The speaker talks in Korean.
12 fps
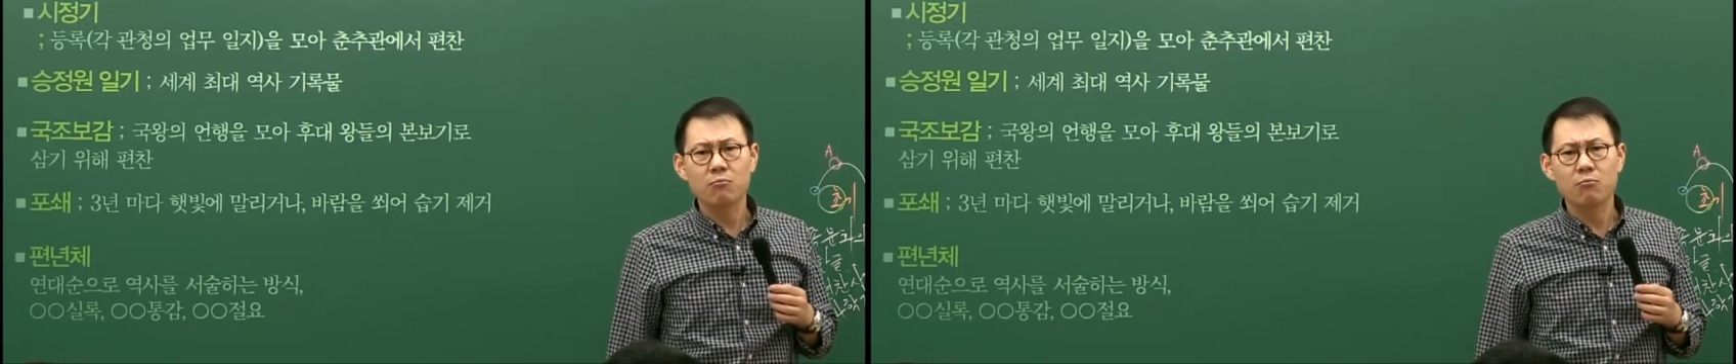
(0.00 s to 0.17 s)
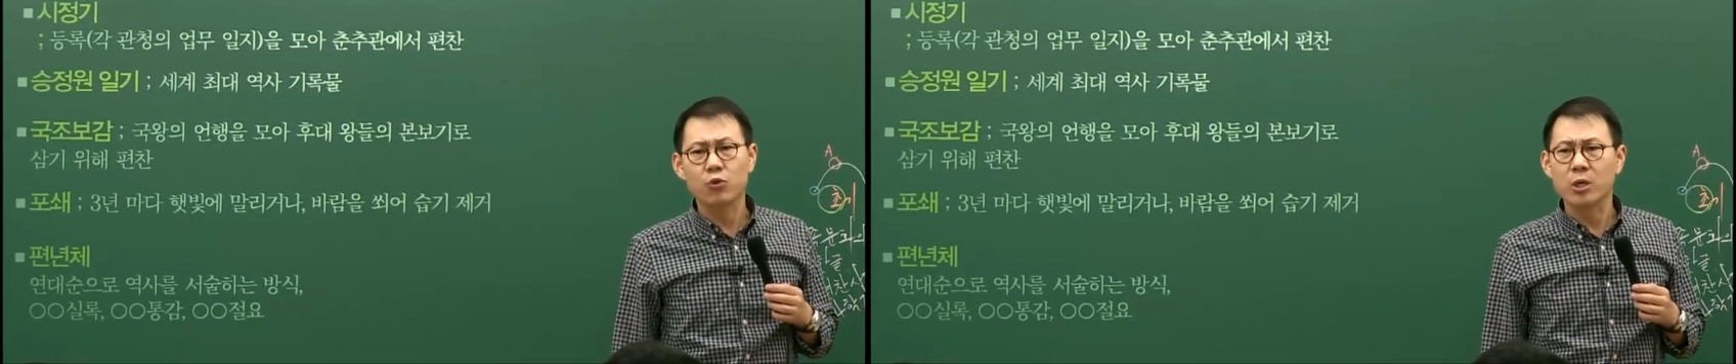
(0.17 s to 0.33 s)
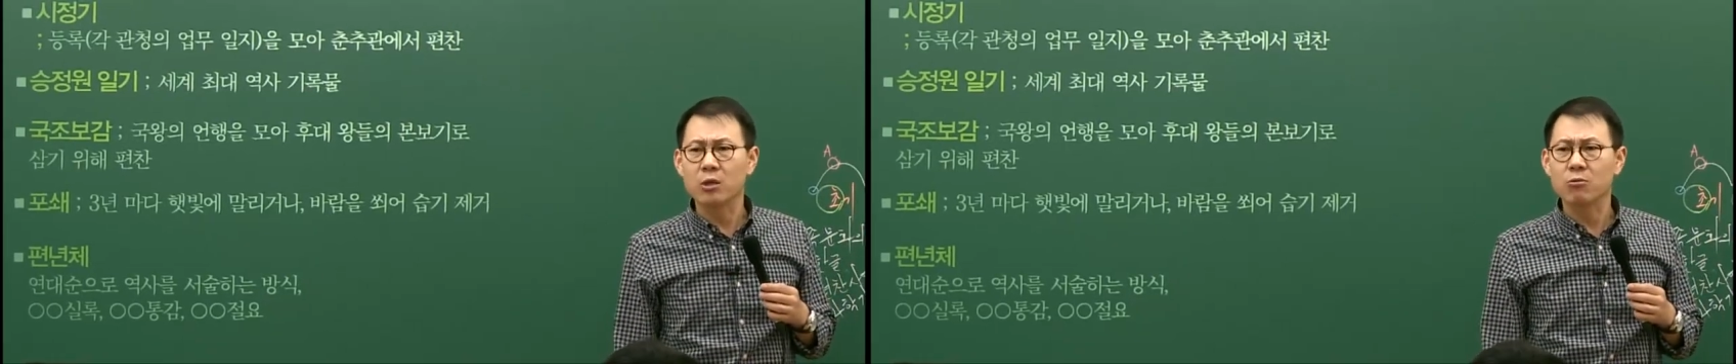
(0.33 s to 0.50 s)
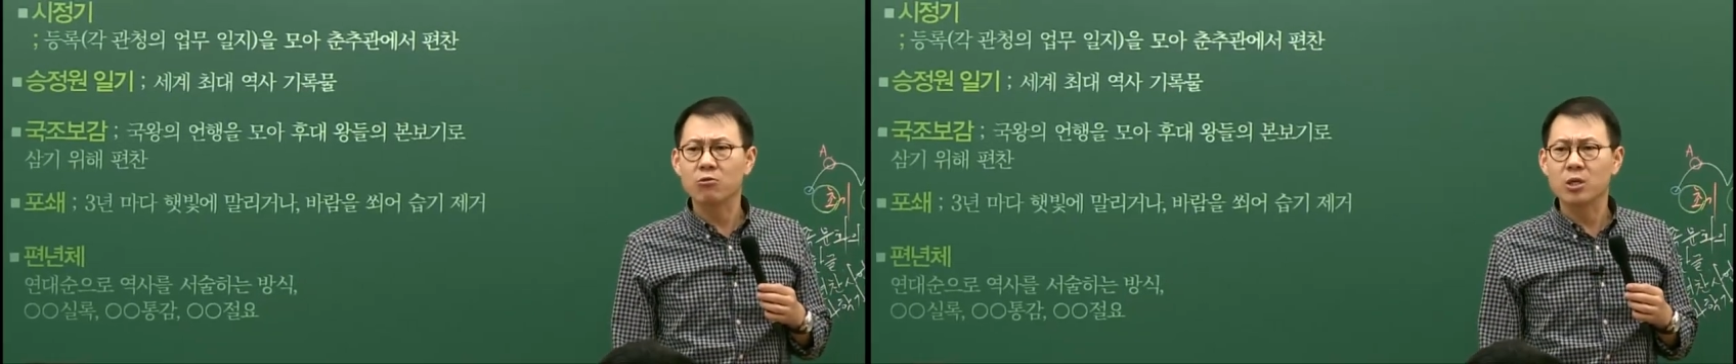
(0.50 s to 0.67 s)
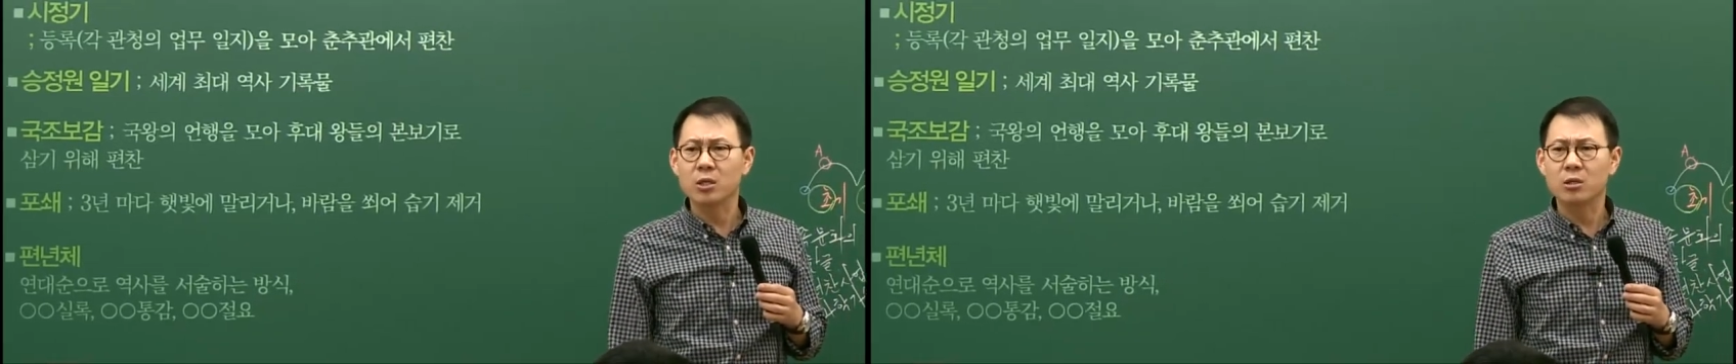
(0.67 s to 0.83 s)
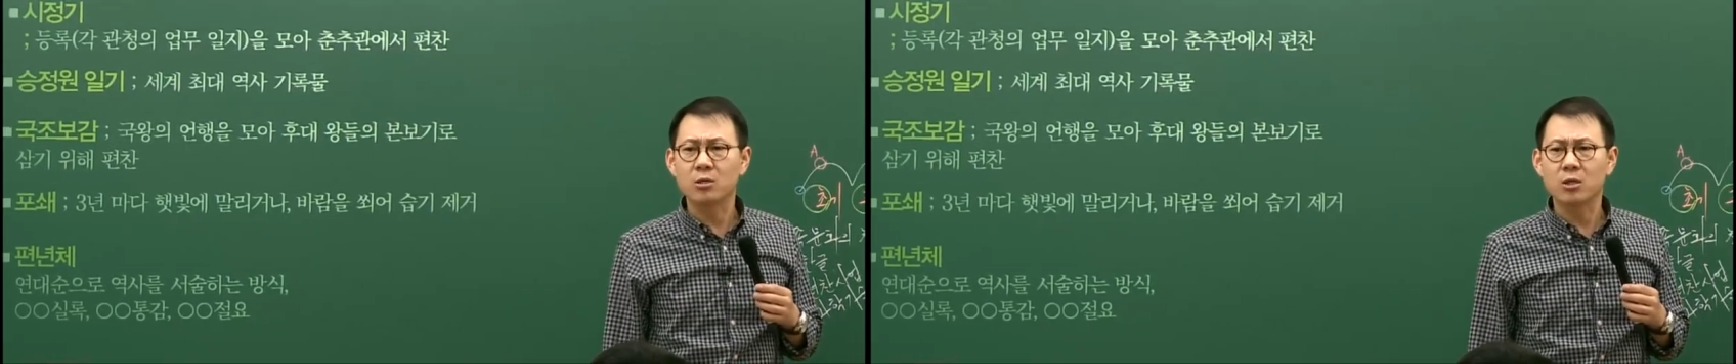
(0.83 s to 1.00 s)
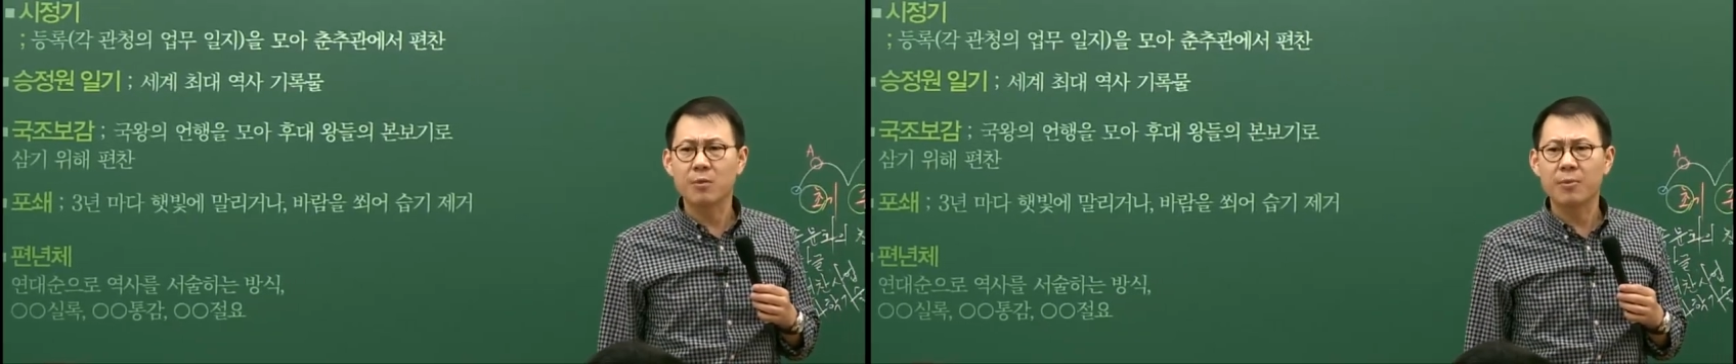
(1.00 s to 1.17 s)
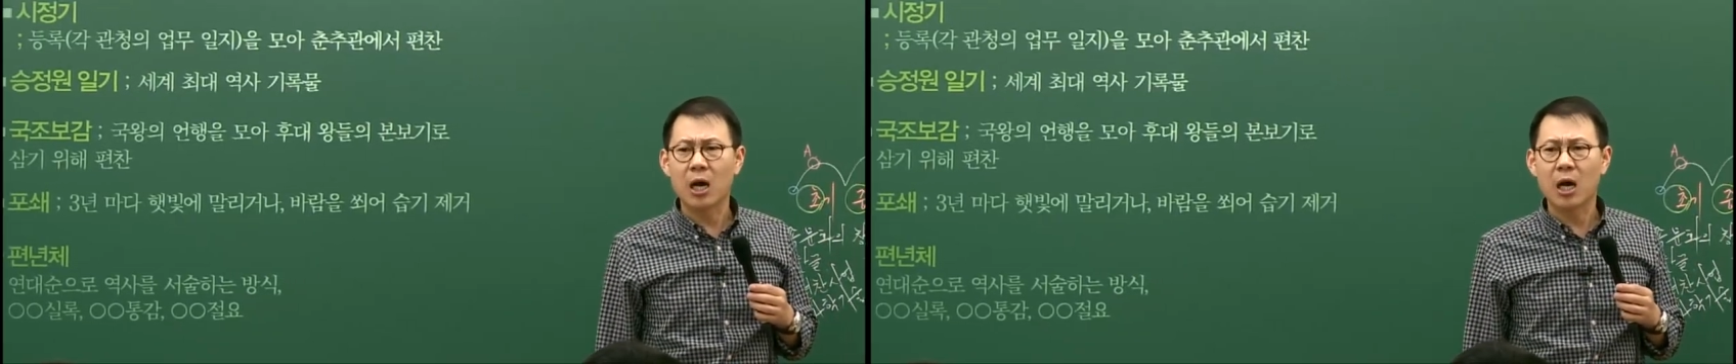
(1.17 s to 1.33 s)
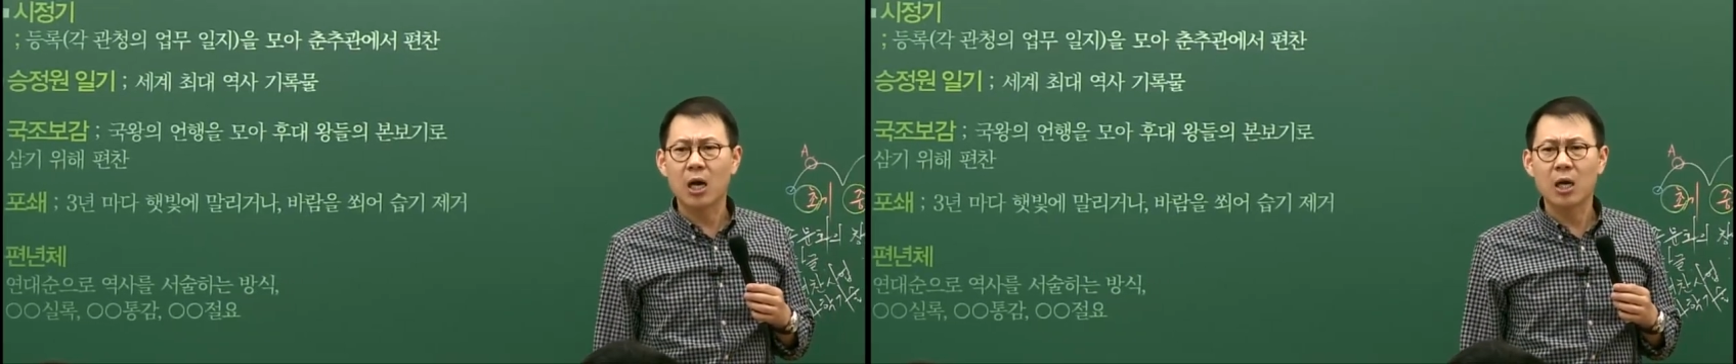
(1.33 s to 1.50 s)
우리 우리 저기
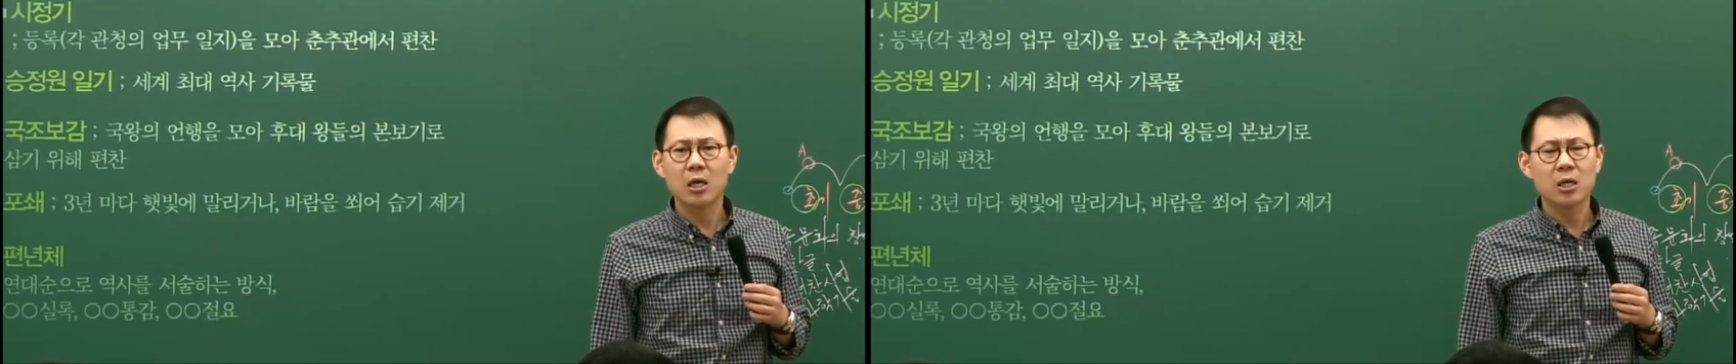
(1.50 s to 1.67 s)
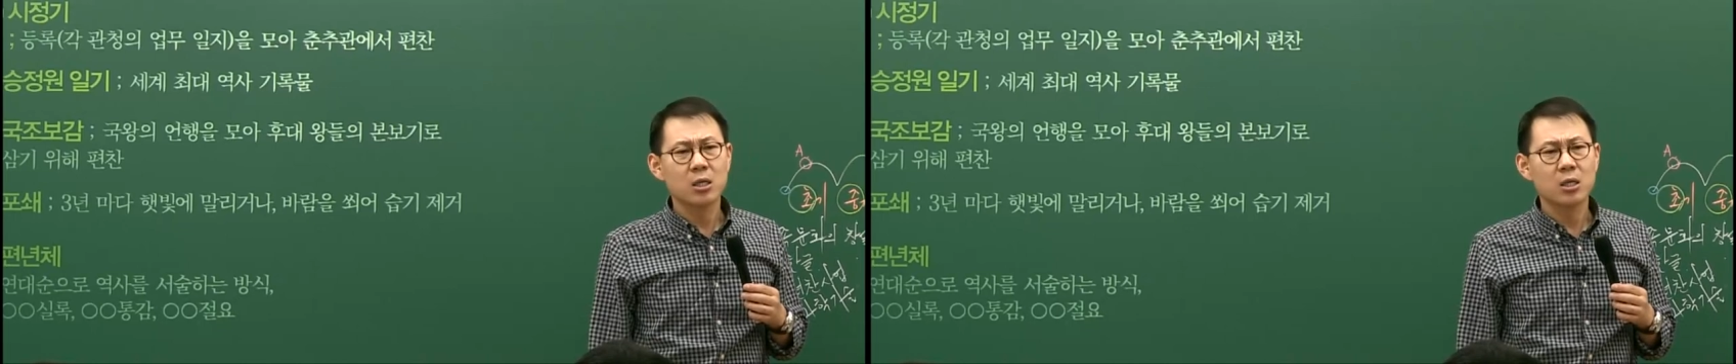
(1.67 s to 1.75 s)
뭐야